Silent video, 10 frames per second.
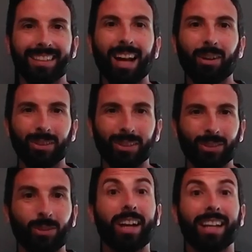Ciao,
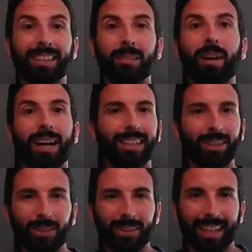sono a casa di
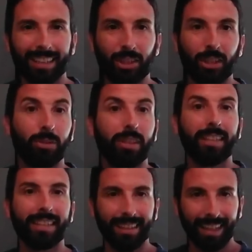Marco che ha deciso di
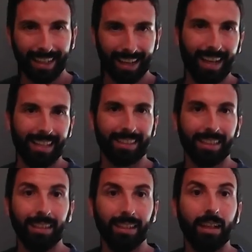riscaldare
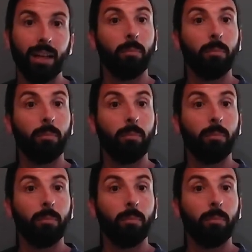casa,